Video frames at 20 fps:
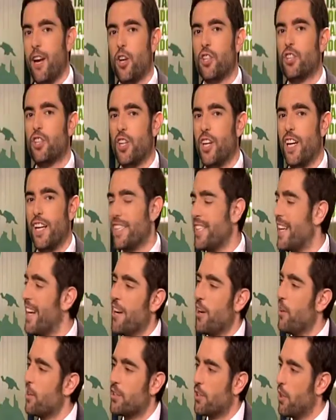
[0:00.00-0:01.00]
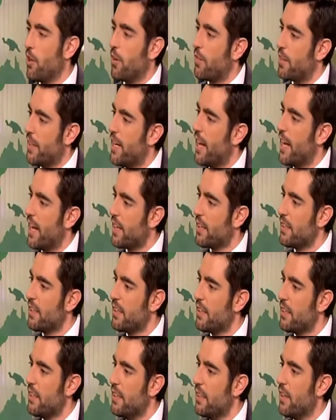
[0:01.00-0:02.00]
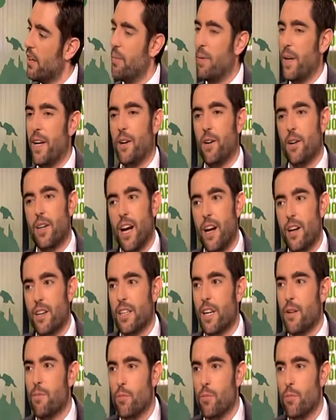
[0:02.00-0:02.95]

no es, que no es solo cenar. Bueno. claro, es que es